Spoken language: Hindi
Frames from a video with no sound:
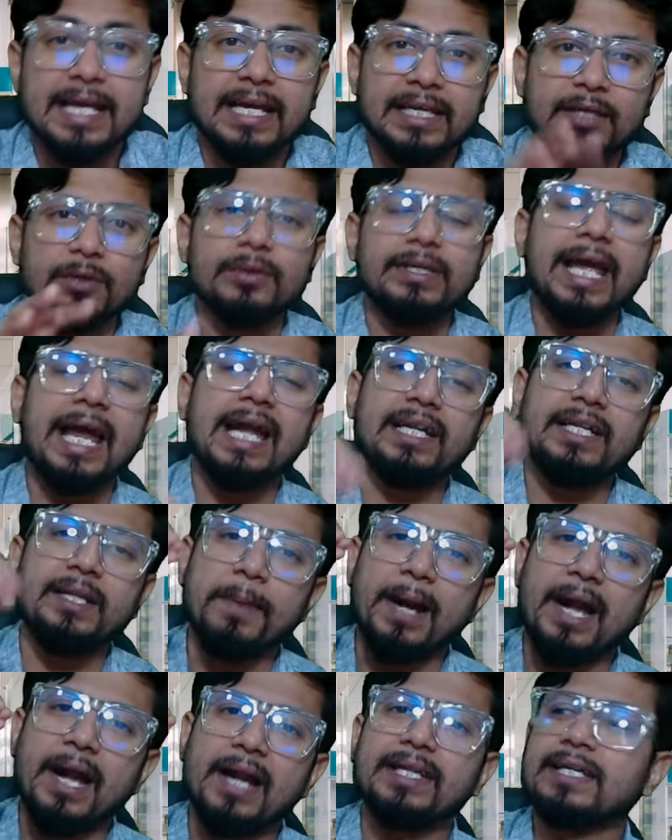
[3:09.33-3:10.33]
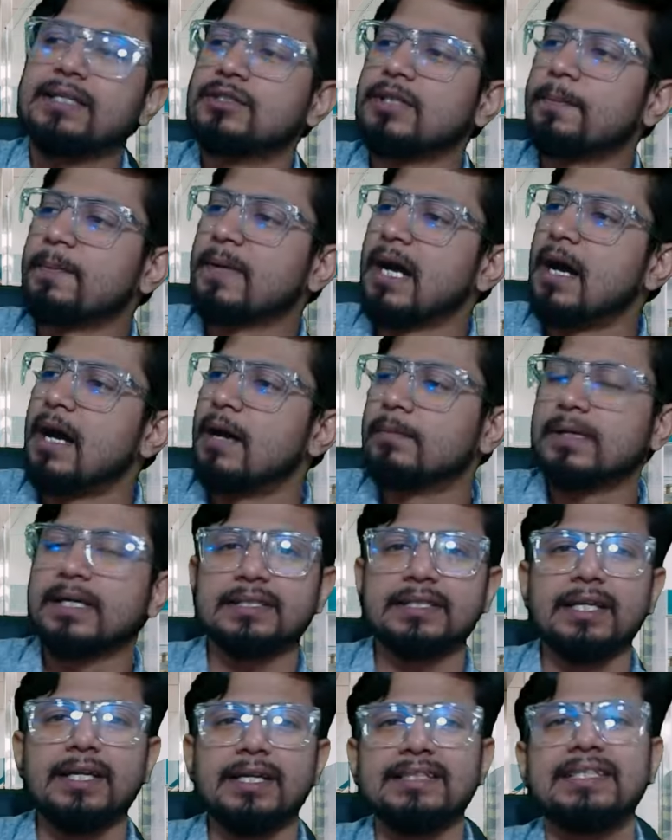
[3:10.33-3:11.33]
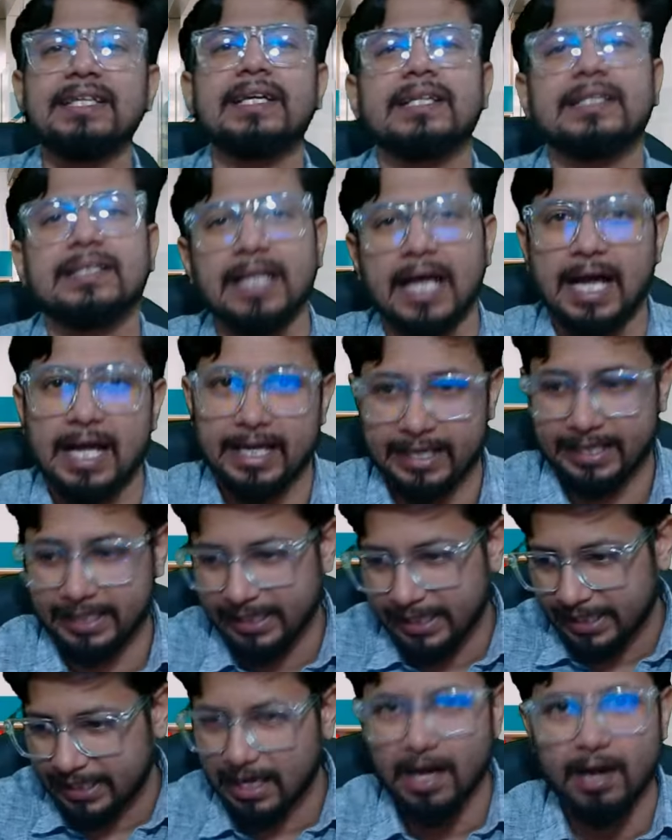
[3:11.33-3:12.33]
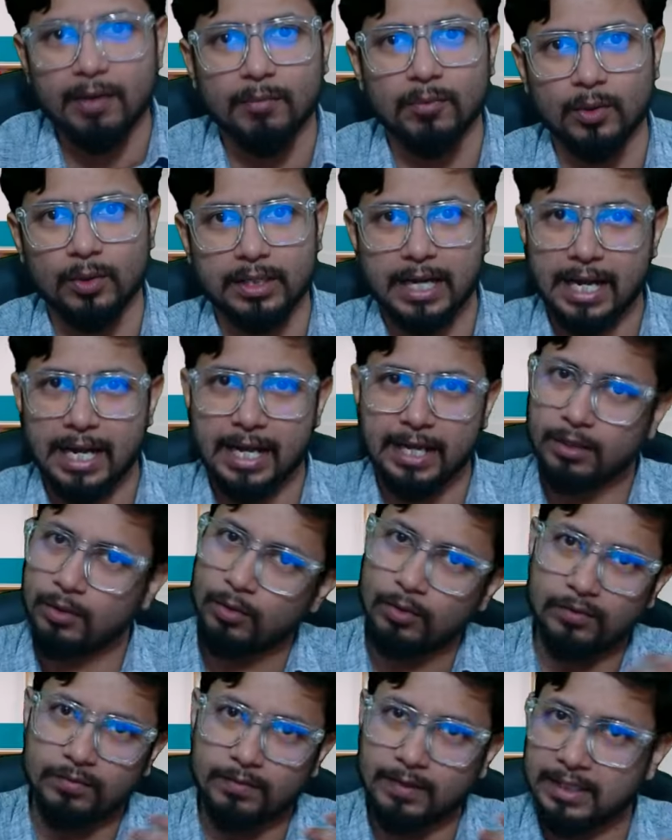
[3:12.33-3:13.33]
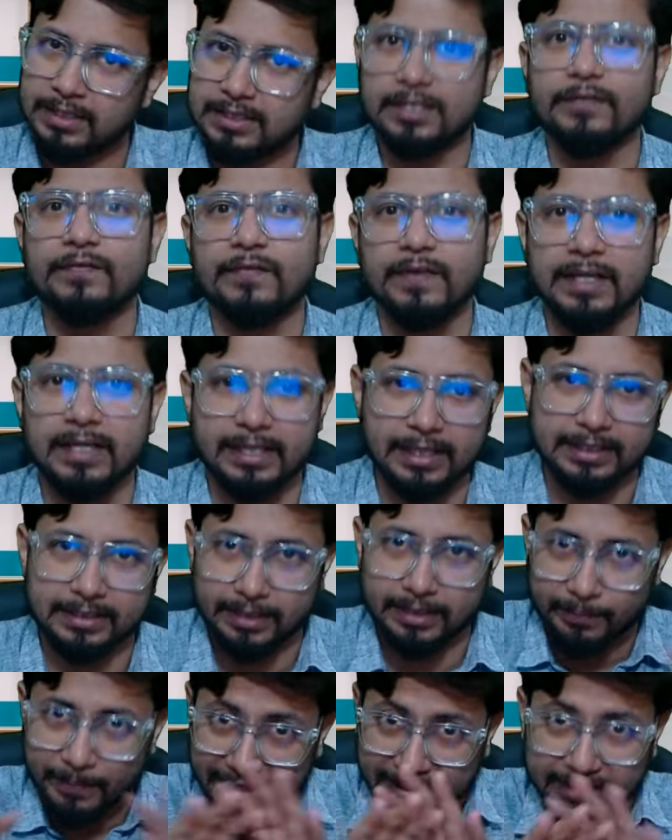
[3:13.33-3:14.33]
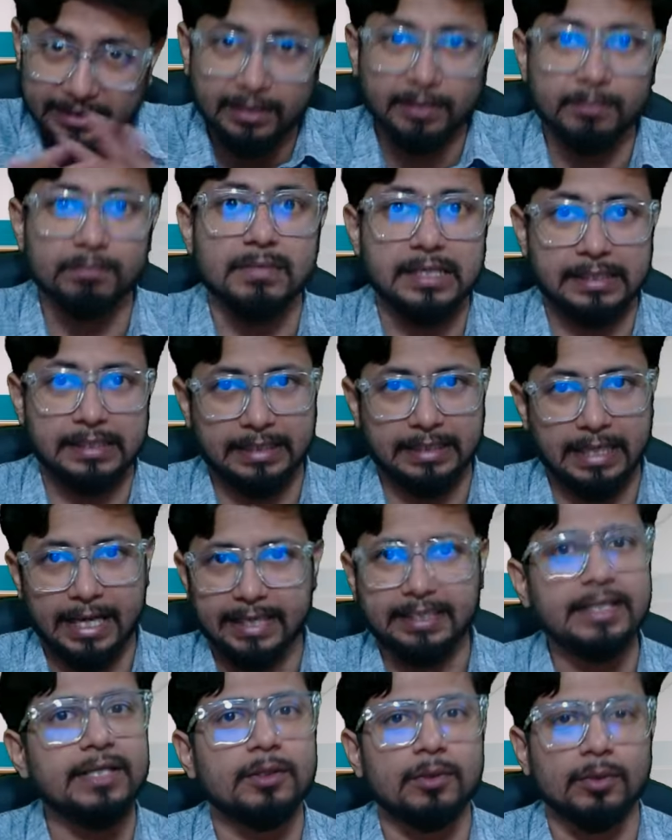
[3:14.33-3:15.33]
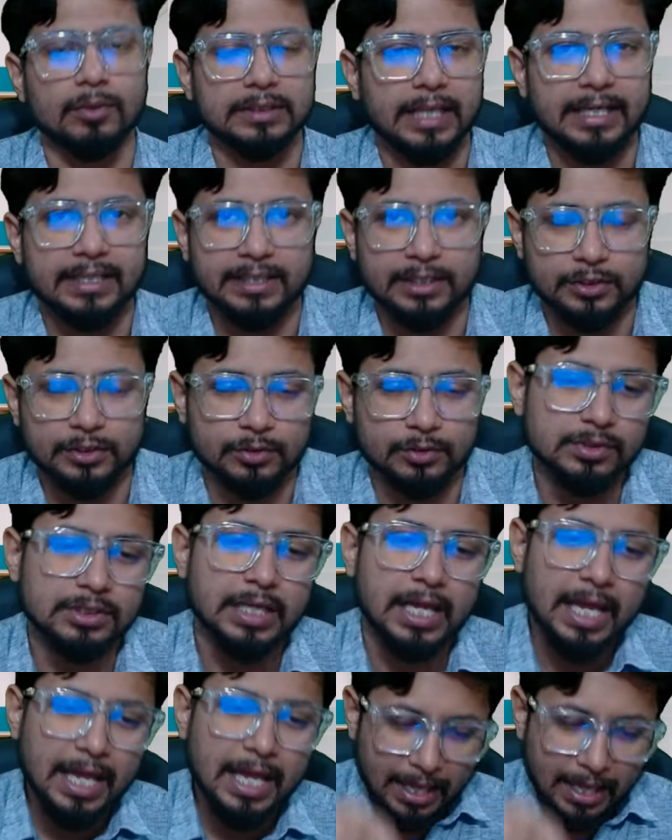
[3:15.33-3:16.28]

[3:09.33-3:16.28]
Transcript: क्योंकि एंटीबायोटिक जब काम करता है ना दिखता है कि ये काम हो रहा है लोग अच्छे फील करते हैं बैक्टीरिया मरता है ठीक होता है टिश्यूज